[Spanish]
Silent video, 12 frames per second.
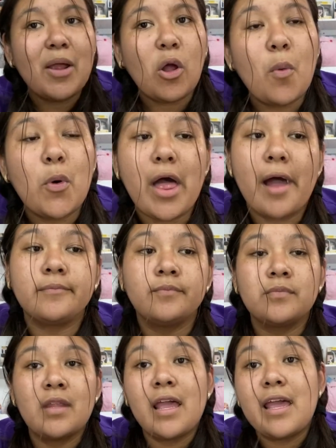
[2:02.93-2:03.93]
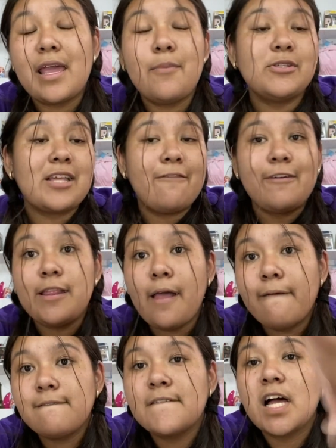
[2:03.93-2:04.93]
cómoda. Y pues al fin
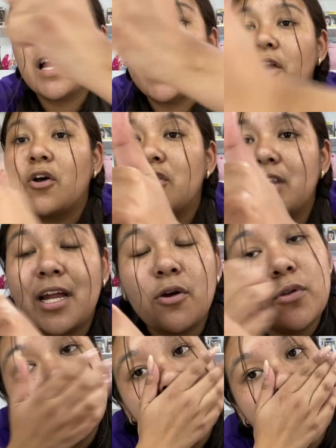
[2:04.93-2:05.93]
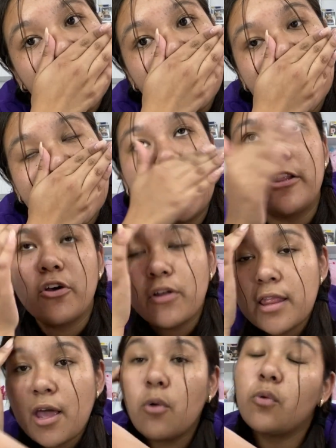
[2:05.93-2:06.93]
encontré un libro digno
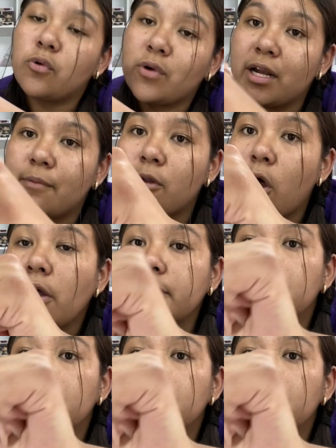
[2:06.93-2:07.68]
de un reading blog